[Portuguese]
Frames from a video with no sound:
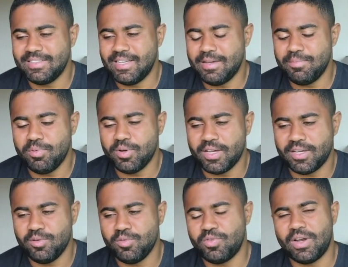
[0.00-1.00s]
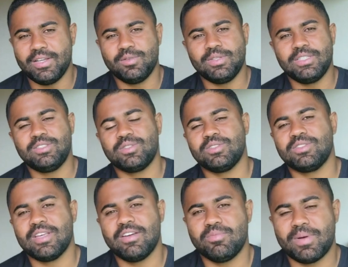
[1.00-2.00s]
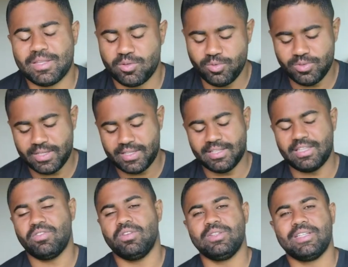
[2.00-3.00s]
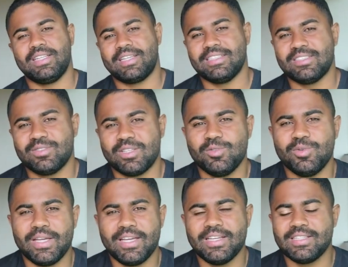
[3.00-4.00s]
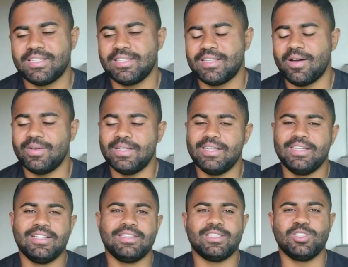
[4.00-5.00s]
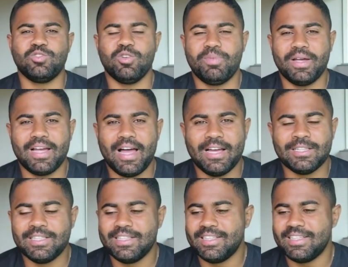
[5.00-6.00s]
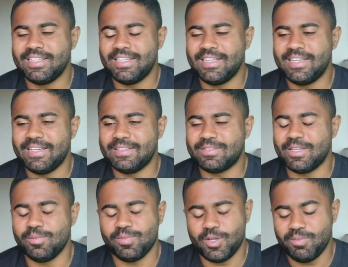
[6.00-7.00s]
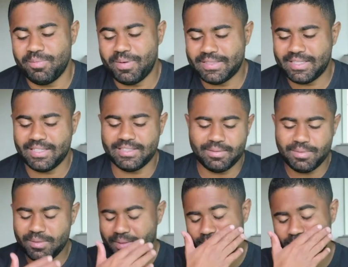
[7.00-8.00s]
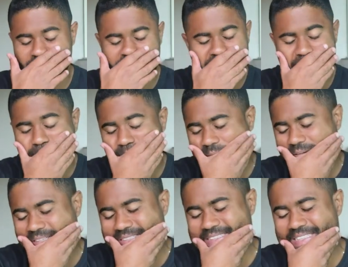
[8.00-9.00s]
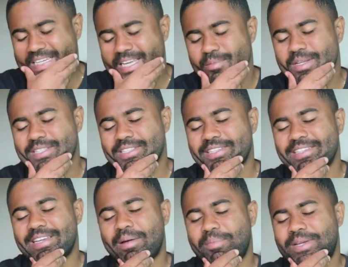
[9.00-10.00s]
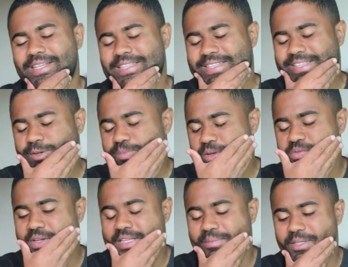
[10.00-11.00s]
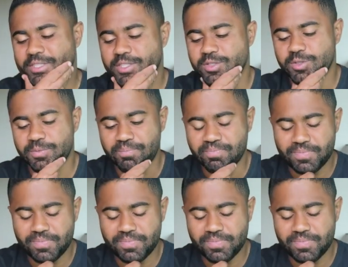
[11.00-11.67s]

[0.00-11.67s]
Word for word: E aí, por que, que eu falei no início que serve para tudo? E aqui até falou né, da questão da doença e tal. Se a gente for pegar é, tem, tem uma passagem da Bíblia que eu lembro assim e aplica tão perfeitamente isso,